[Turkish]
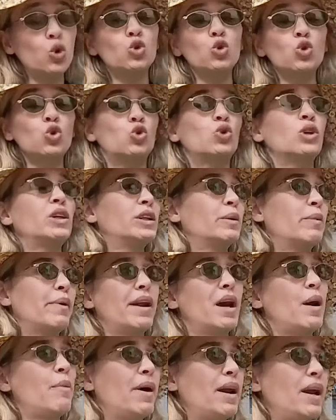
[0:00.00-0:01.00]
uzun süredir
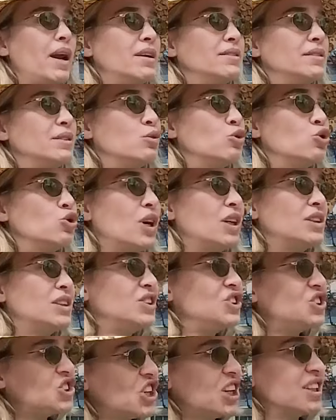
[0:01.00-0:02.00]
beraberler diye düşün. Yani
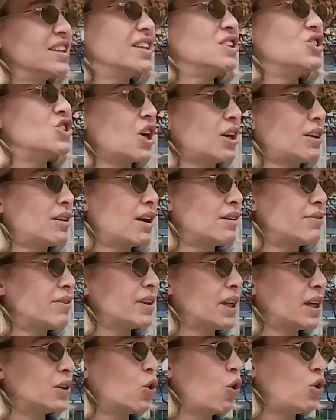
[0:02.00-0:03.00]
nişanlanacaklar
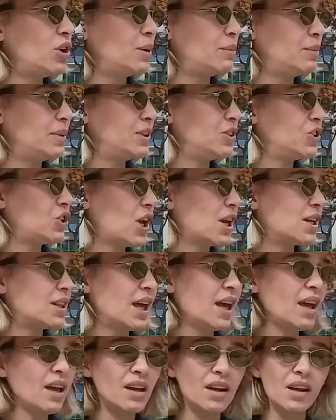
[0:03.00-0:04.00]
falan öyle bir şeyde.